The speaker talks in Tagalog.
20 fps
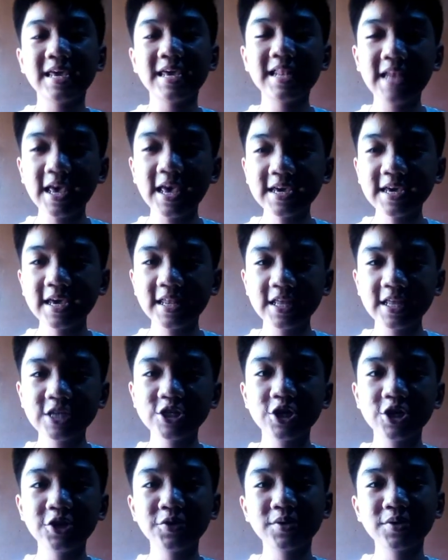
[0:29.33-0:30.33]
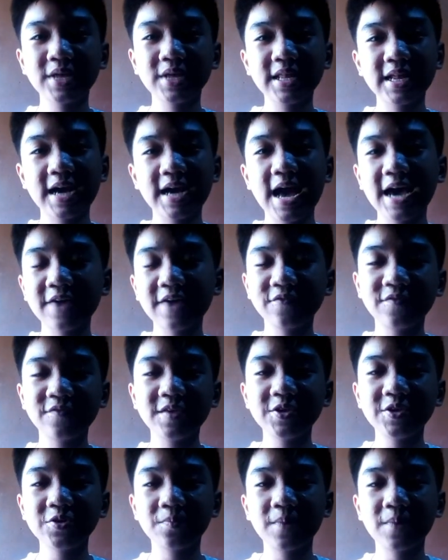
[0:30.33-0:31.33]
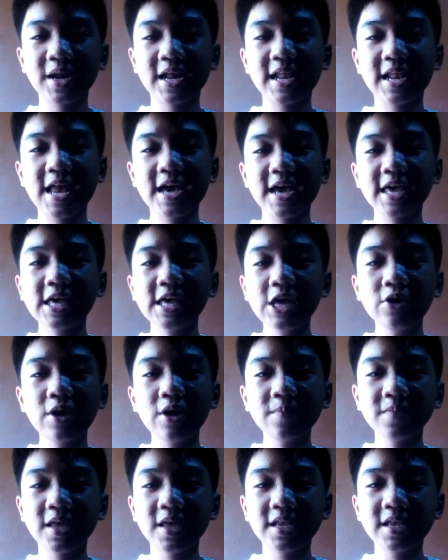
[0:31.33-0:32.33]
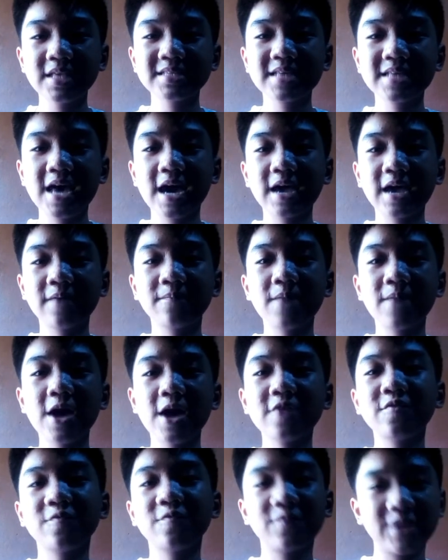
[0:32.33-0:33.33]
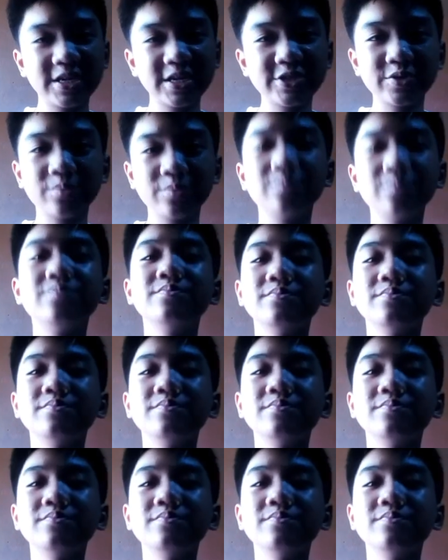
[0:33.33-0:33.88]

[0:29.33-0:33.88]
I-like and i-share nyo din ang aking video para lagi kayong updated sa akin bagong video.